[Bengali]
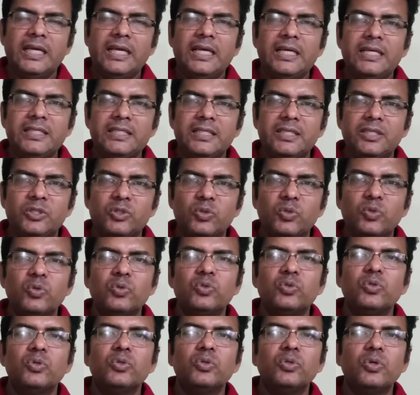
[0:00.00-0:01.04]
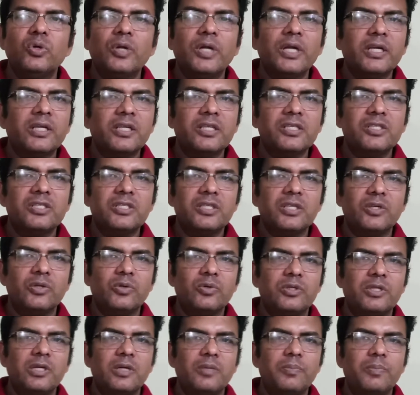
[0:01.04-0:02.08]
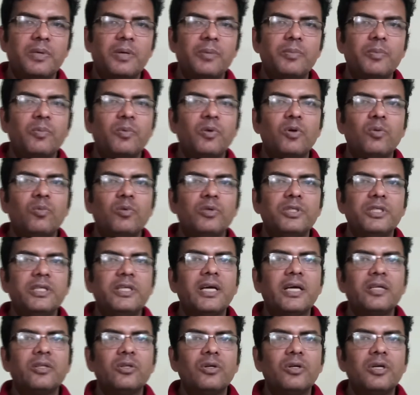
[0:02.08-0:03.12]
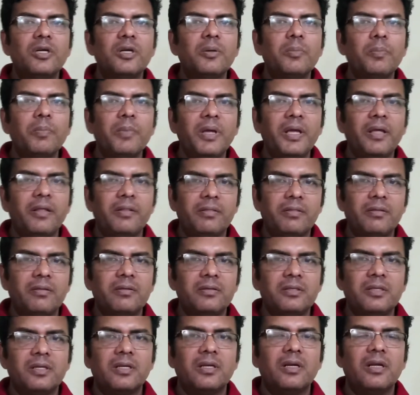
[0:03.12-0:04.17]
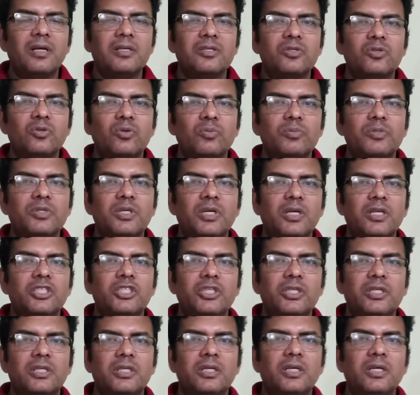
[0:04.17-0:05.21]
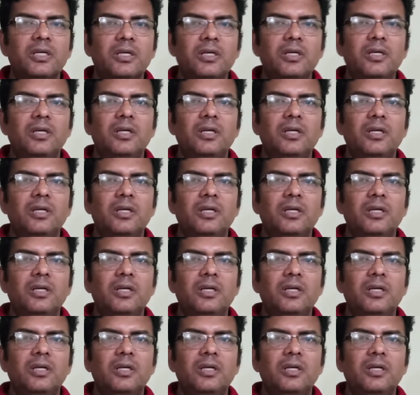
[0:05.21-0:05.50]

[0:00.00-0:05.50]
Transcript: এই যে যোগ যোগ ধরে একটা স্টেরিওটাইপ আমি বলবো যেটা এক ধরনের মিথ যে ক্লাসরুম ছাড়া শিক্ষা